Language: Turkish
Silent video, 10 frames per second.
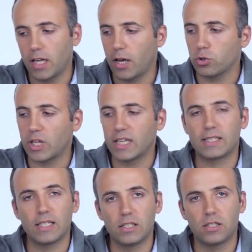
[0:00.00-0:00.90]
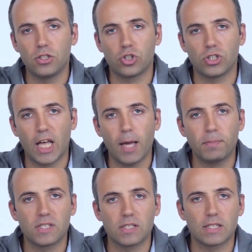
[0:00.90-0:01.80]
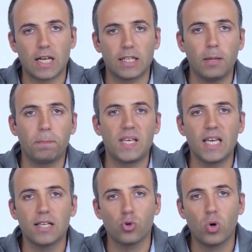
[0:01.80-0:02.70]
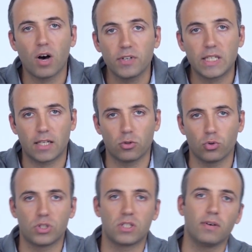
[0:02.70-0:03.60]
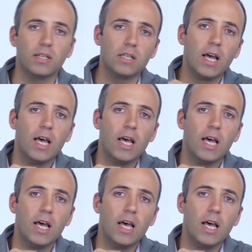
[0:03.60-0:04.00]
EcoTank serisi içinde Epson'ın zaten piezo kafa teknolojisi var.